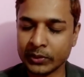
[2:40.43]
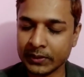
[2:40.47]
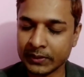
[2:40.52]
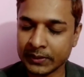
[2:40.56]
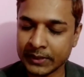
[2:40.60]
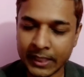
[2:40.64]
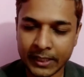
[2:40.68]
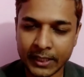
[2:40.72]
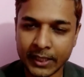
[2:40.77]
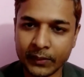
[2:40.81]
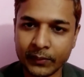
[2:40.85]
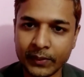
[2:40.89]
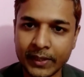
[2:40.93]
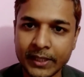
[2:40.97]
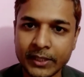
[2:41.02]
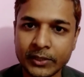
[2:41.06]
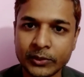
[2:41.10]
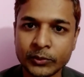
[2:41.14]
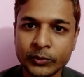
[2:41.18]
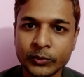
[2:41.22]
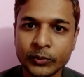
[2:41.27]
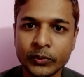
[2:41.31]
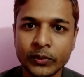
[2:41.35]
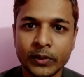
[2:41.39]
তা না হলে
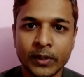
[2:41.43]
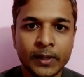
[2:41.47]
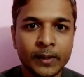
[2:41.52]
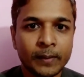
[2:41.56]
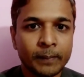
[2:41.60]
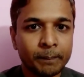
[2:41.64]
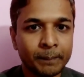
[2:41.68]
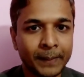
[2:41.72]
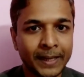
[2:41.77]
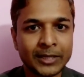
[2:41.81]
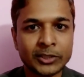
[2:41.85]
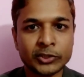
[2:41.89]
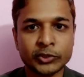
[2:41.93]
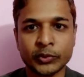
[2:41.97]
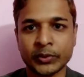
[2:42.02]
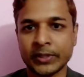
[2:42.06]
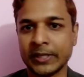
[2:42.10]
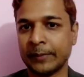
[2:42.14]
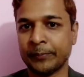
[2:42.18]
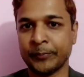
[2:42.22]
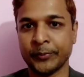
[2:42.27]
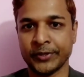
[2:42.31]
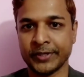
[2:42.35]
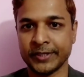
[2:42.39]
কিন্তু মাছ
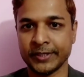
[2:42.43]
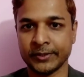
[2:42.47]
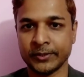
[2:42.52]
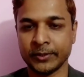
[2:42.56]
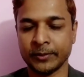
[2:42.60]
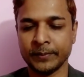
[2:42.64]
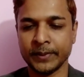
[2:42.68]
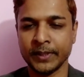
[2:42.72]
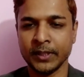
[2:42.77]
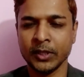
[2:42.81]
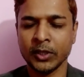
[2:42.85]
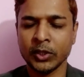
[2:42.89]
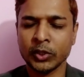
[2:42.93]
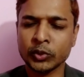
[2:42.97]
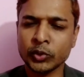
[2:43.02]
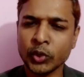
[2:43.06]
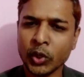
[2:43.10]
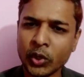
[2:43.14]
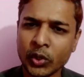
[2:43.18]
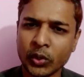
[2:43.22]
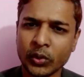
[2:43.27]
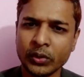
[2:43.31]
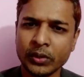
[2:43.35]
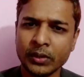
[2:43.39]
দরিয়া পড়ে যেতে হবে
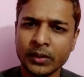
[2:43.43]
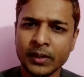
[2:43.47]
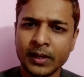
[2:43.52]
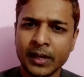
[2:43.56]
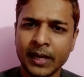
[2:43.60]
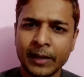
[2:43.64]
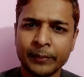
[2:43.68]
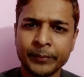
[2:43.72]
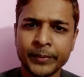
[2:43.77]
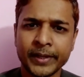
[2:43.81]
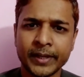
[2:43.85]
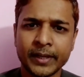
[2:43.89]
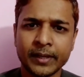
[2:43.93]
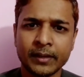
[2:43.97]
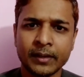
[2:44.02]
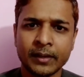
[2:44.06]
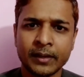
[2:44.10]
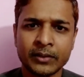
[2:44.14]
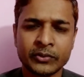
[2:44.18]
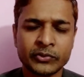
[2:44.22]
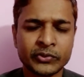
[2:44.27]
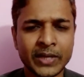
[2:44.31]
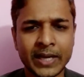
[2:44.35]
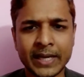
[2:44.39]
ধরো আমি
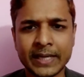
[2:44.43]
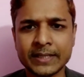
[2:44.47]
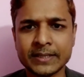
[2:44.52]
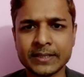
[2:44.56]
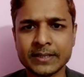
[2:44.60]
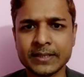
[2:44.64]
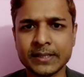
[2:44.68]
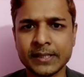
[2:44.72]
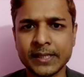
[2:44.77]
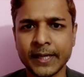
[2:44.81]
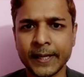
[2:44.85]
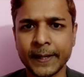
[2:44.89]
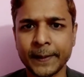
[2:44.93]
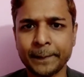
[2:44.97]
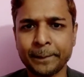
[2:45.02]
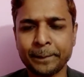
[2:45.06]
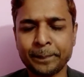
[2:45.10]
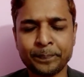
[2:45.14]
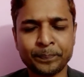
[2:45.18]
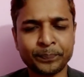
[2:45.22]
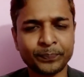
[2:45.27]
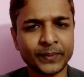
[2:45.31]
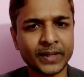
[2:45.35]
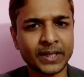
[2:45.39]
সায়েন্স নিয়ে
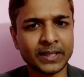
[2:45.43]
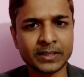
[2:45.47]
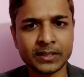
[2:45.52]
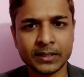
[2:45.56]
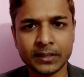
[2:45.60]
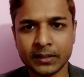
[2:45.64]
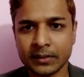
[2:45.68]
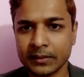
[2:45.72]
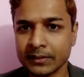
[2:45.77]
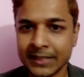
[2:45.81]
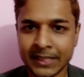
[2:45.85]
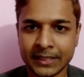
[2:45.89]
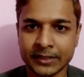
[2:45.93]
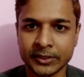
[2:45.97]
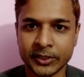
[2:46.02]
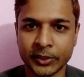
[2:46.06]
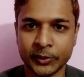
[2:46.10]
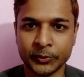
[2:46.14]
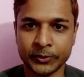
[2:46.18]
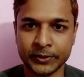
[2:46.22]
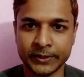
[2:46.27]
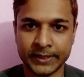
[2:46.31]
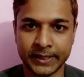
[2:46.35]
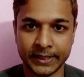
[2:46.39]
ডাক্তার
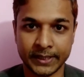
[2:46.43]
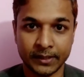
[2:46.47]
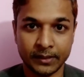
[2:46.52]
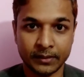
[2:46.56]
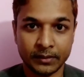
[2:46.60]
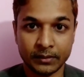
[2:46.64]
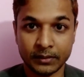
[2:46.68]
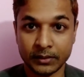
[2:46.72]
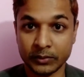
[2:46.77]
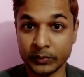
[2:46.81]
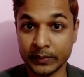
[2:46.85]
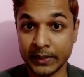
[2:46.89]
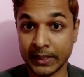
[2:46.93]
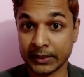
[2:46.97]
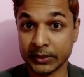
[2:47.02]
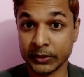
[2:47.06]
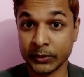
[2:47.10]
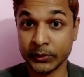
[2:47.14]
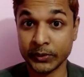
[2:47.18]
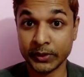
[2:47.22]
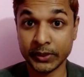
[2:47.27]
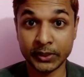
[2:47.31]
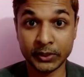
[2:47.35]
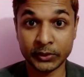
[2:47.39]
হতে চাই কিন্তু ডাক্তার
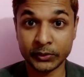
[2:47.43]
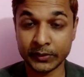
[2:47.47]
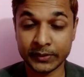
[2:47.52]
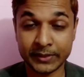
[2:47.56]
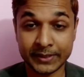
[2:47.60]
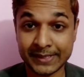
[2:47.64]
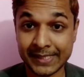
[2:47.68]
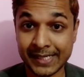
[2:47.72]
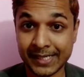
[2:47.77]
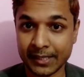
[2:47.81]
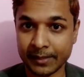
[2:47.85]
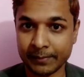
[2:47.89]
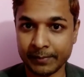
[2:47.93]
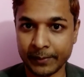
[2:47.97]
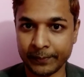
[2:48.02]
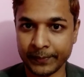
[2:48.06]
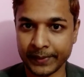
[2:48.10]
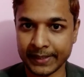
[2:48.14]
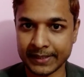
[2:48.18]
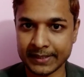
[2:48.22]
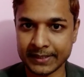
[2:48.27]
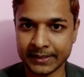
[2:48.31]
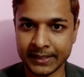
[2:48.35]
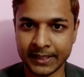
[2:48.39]
হতে গেলে তো একটা টাকার ব্যাপার
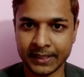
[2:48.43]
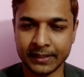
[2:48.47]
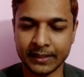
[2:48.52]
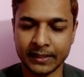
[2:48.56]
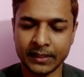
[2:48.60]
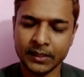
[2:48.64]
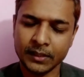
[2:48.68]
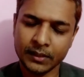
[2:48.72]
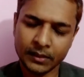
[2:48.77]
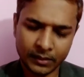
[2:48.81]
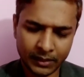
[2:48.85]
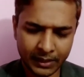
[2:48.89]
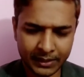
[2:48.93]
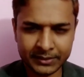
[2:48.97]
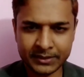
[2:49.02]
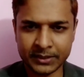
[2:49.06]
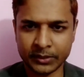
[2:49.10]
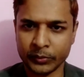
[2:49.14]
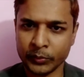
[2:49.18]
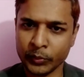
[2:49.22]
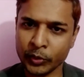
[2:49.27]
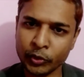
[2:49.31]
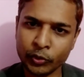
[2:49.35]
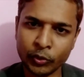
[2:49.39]
আছে তাই না আচ্ছা
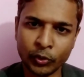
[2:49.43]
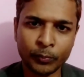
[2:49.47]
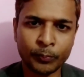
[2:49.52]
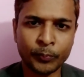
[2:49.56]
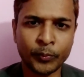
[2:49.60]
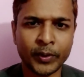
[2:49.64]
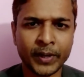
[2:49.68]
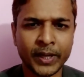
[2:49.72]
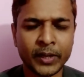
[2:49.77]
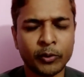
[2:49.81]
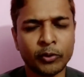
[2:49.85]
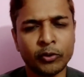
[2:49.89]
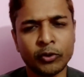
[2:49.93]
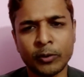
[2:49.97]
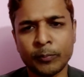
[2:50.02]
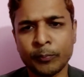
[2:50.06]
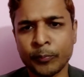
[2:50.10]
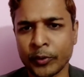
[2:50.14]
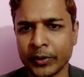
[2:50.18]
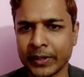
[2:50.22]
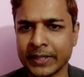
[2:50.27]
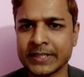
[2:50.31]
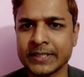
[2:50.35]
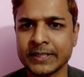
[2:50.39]
ওইগুলো পরে ওইগুলো
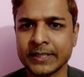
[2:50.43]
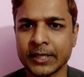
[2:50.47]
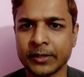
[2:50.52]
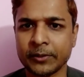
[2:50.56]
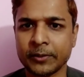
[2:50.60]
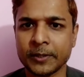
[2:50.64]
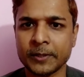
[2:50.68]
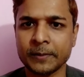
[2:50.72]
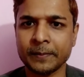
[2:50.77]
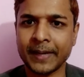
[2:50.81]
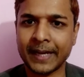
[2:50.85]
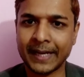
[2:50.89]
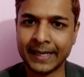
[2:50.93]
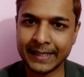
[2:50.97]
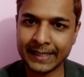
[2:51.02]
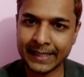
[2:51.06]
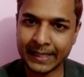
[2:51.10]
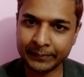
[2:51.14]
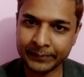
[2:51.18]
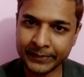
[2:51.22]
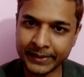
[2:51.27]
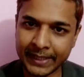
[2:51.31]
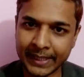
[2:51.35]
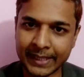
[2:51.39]
পরে চিন্তা করা যাবে আগে
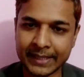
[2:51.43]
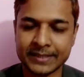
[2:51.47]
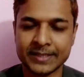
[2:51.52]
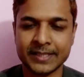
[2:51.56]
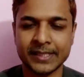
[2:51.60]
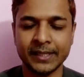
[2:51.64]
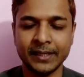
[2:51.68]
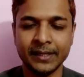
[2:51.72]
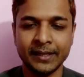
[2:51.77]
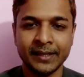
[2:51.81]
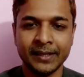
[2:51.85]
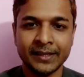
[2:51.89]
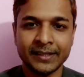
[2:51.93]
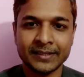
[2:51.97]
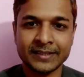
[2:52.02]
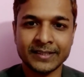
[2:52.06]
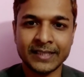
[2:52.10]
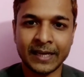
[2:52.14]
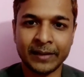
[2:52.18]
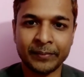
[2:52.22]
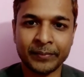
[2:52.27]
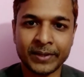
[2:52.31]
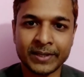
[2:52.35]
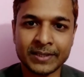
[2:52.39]
আমি আসি যে
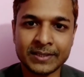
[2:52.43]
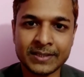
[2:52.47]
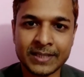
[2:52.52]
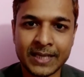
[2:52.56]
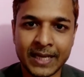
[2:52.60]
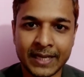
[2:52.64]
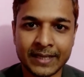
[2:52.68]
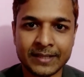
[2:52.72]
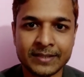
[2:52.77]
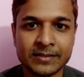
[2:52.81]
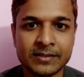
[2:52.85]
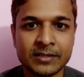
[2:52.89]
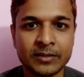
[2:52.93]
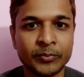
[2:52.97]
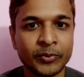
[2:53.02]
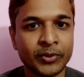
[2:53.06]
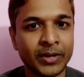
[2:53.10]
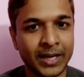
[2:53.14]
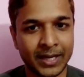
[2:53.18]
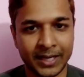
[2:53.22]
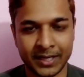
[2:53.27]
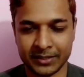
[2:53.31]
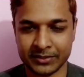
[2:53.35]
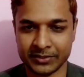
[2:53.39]
আমরা সায়েন্স নিব
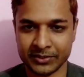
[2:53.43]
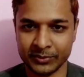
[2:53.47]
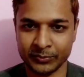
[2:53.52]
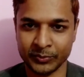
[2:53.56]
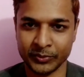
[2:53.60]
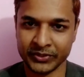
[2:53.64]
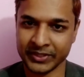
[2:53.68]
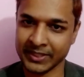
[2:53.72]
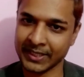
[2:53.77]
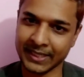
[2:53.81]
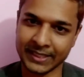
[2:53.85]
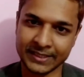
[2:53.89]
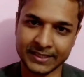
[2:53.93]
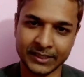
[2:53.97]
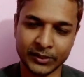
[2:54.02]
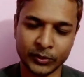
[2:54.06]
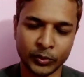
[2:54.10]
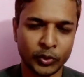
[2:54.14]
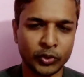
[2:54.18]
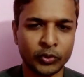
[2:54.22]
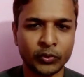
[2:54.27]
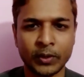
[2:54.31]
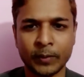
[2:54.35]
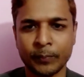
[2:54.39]
না আর্টস নিব ঠিক আছে
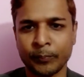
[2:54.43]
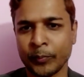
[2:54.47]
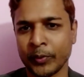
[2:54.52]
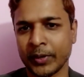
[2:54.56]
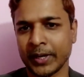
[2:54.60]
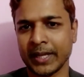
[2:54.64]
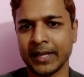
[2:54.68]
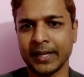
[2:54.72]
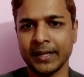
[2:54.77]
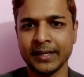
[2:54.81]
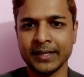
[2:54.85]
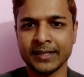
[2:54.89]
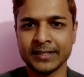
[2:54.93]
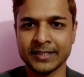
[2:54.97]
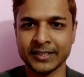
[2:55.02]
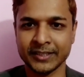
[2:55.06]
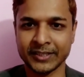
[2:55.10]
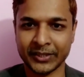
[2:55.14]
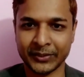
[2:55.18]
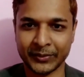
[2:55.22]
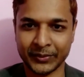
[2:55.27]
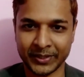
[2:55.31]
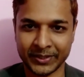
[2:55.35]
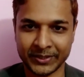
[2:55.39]
ওইগুলো পরে
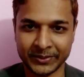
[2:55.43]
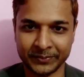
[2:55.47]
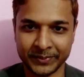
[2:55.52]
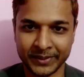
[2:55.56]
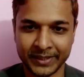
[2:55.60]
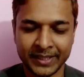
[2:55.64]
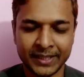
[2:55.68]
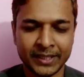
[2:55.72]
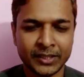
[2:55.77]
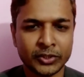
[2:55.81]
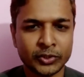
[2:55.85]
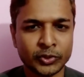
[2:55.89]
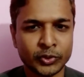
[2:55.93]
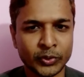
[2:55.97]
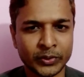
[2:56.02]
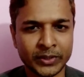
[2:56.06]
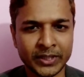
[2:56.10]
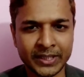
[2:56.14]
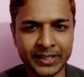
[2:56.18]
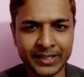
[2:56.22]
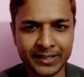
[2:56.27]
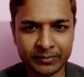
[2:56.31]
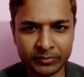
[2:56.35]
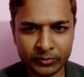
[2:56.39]
চিন্তা করা যাবে
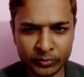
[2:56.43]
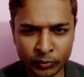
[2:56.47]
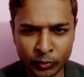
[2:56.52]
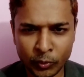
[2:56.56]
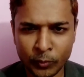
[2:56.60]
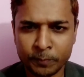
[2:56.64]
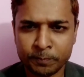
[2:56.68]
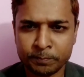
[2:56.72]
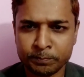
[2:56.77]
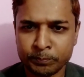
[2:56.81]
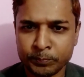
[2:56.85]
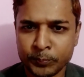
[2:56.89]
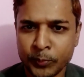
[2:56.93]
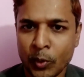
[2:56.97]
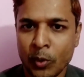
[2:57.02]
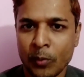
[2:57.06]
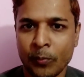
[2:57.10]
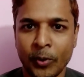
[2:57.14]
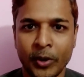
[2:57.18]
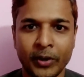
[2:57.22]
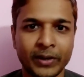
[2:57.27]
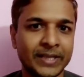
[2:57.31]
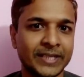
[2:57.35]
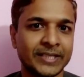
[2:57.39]
যদি খুব
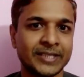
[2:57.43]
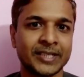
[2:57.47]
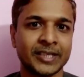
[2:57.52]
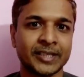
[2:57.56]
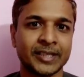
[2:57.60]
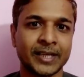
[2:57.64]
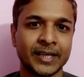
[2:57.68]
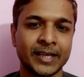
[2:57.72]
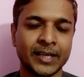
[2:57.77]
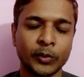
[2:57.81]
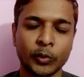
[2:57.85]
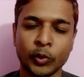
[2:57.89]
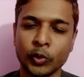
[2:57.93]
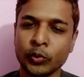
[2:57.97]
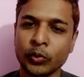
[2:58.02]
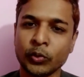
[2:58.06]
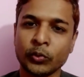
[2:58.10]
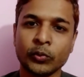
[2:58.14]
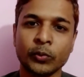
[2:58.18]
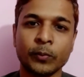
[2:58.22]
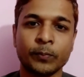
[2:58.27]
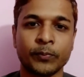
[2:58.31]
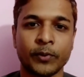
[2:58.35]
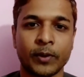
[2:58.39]
প্রবল ইচ্ছা থাকে ওইগুলো
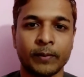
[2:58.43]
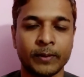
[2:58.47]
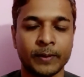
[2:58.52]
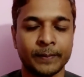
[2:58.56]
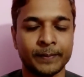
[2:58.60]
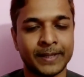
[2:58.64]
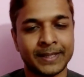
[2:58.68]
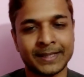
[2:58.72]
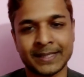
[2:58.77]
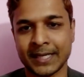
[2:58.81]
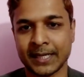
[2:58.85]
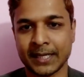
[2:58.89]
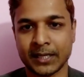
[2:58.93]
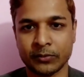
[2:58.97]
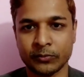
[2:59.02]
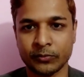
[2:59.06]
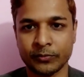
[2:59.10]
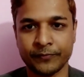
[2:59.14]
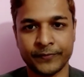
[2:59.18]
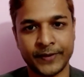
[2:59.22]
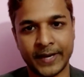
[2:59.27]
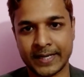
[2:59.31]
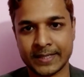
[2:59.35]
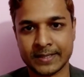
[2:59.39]
কোনো প্রবলেম না টাকা কোনো
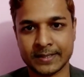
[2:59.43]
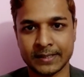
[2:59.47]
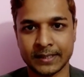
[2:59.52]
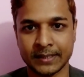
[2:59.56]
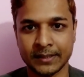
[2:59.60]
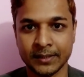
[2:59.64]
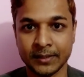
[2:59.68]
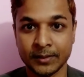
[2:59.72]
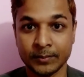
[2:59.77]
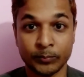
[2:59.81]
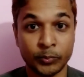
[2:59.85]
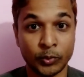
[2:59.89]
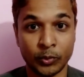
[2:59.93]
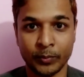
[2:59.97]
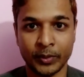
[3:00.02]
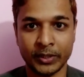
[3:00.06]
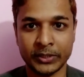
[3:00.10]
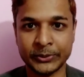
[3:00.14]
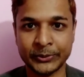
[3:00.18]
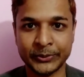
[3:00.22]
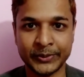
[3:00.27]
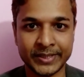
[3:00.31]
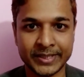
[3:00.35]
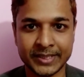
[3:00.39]
ফ্যাক্ট না প্রবল
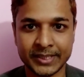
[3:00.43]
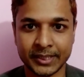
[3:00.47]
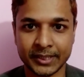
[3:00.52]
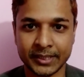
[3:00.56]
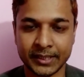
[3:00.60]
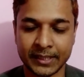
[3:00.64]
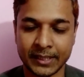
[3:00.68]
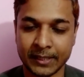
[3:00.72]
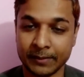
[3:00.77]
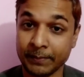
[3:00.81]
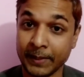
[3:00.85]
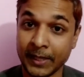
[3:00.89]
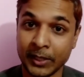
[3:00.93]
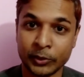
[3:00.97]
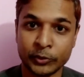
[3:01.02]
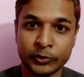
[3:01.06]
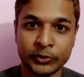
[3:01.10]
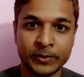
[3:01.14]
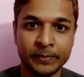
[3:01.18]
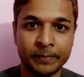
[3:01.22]
যদি ইচ্ছা থাকে আর ভালো যদি